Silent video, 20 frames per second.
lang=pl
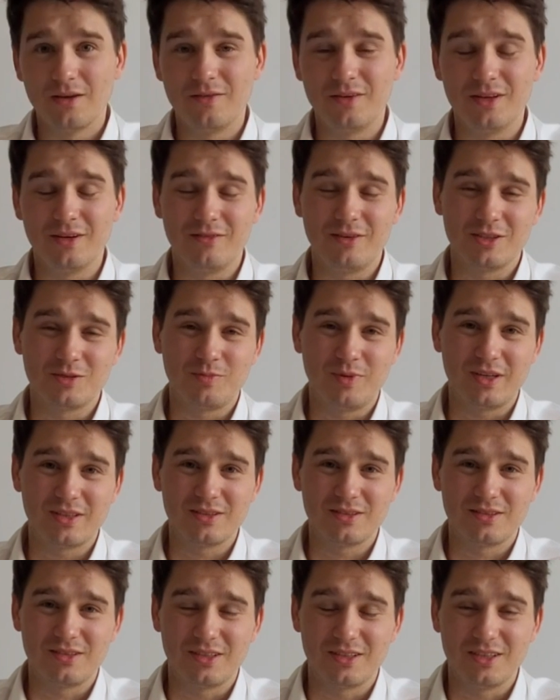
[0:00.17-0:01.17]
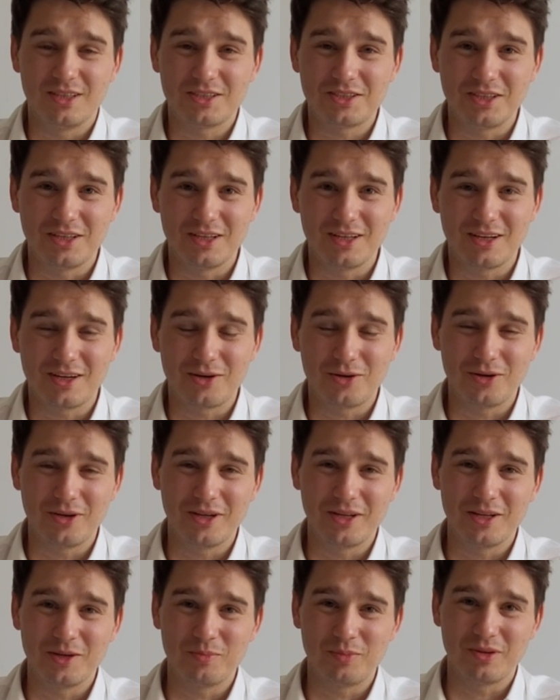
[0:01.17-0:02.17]
Witam Was bardzo serdecznie na
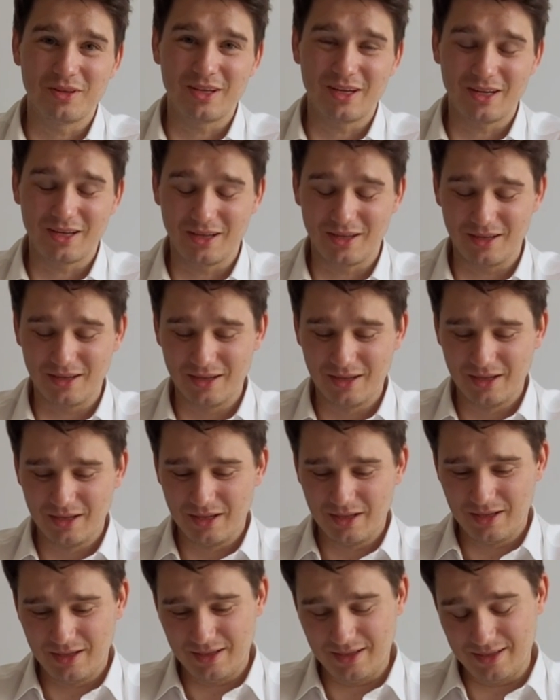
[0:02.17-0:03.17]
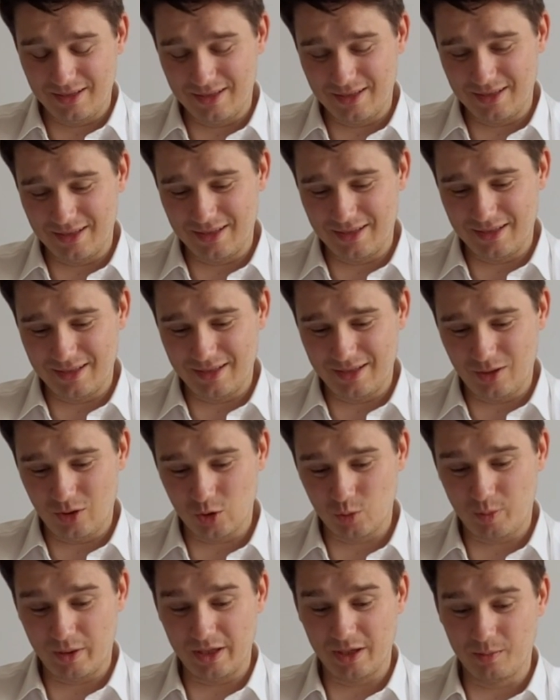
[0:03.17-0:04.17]
kolejne pytanie e,
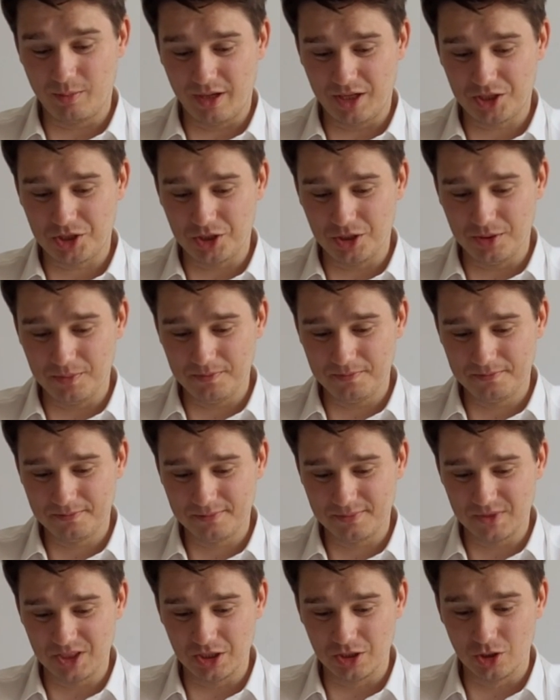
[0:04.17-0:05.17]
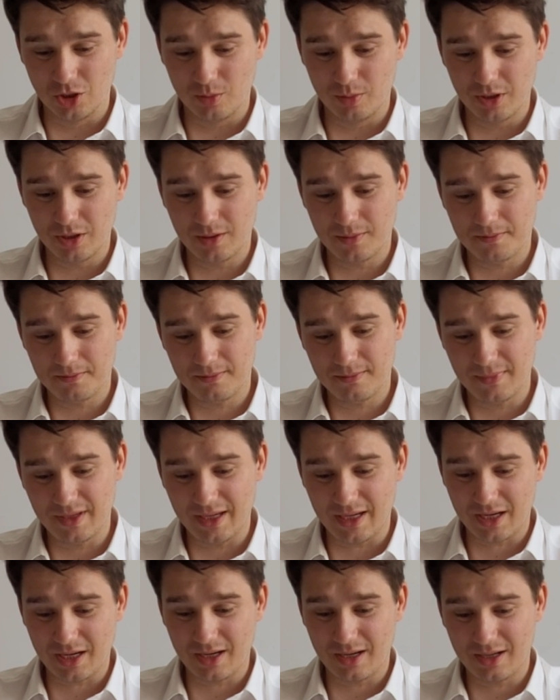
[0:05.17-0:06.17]
od Pani Basi. Dzień dobry,
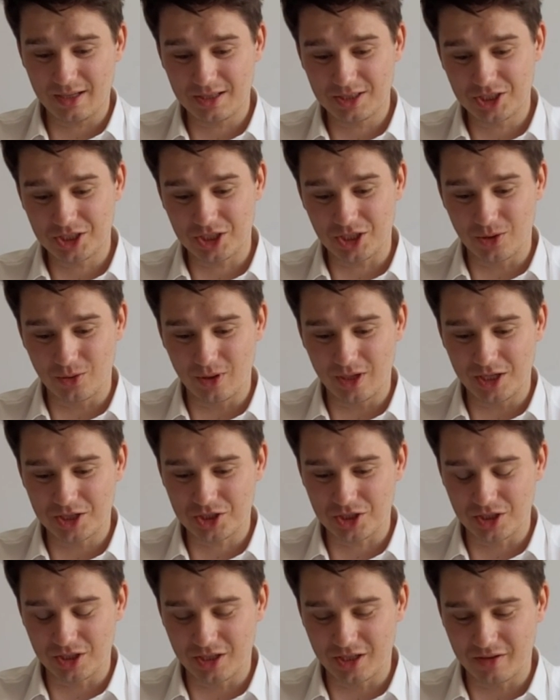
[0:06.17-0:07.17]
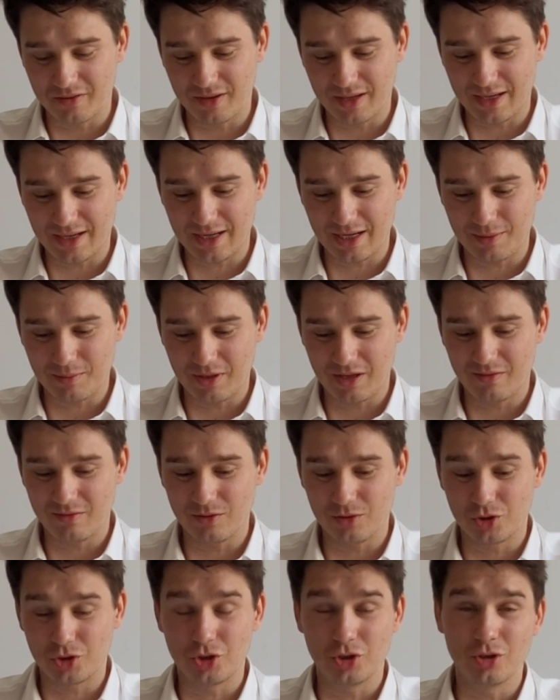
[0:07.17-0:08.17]
jak się leczy nerwiaka mam
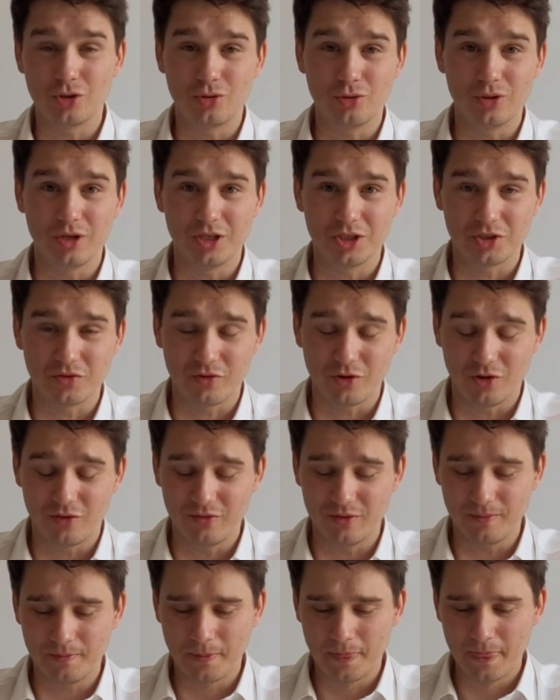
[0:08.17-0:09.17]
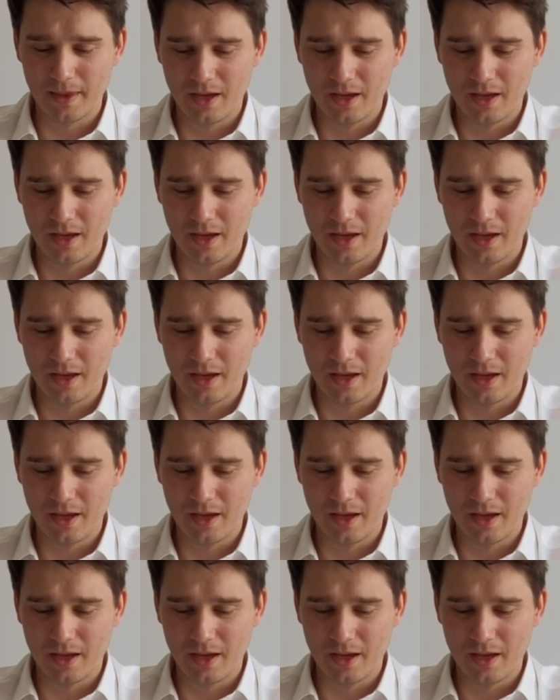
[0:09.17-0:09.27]
w odcinku lędźwiowym?